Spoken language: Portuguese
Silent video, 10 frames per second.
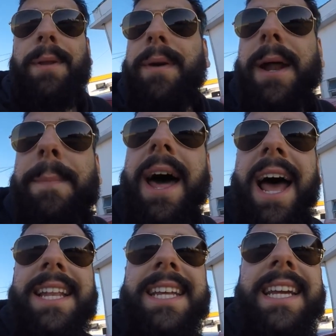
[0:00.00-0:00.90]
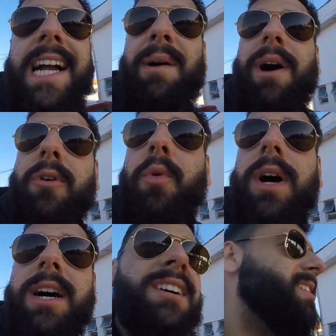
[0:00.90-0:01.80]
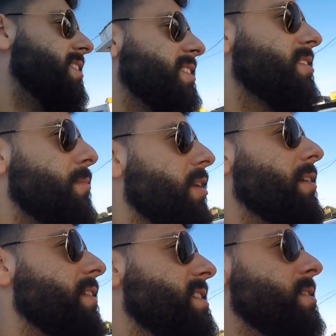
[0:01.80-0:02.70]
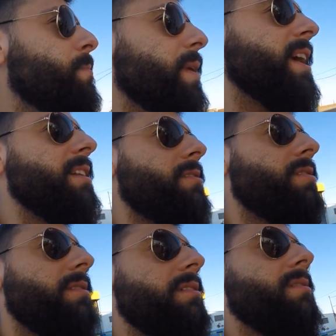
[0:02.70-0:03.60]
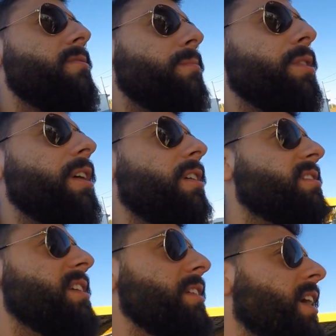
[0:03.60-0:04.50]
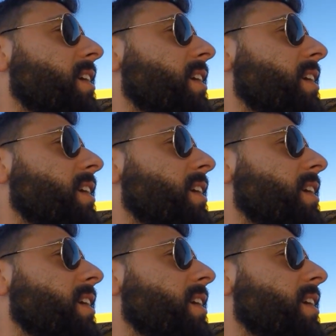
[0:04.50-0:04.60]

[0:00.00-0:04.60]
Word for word: Primeira parada em Camacuã, tomar um cafezinho preto comer um negocinho,